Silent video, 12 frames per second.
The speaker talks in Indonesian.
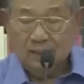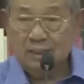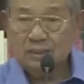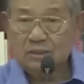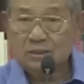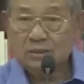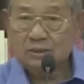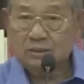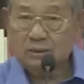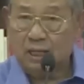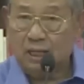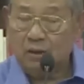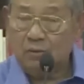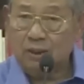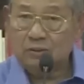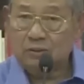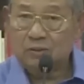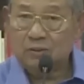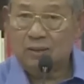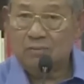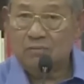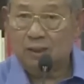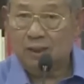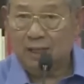yang sejak awal
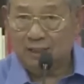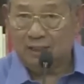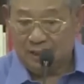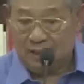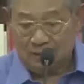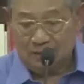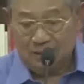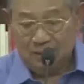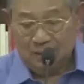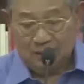sudah melanggar